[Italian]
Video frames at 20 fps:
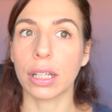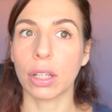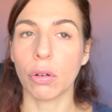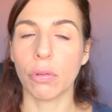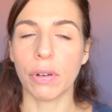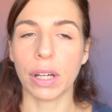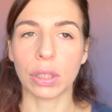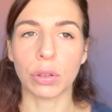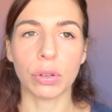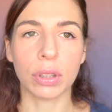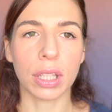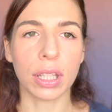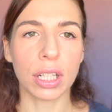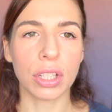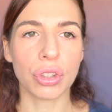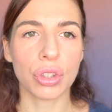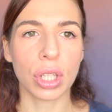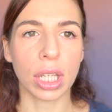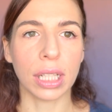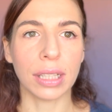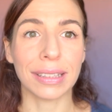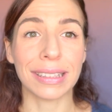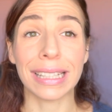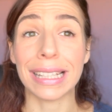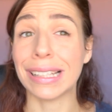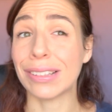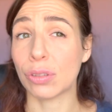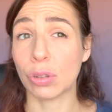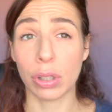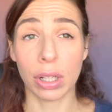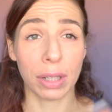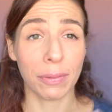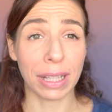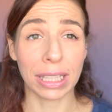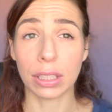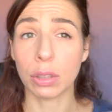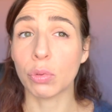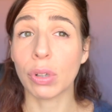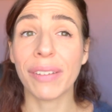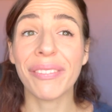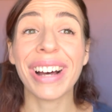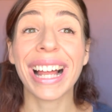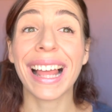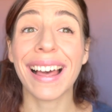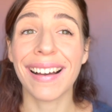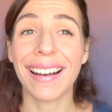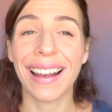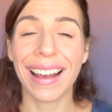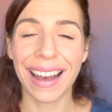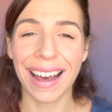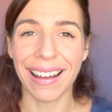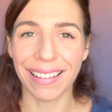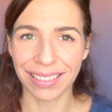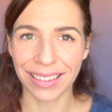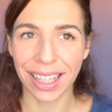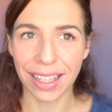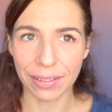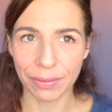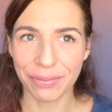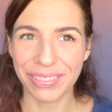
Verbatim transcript: che ho fatto di recente sono arrivati una valangata,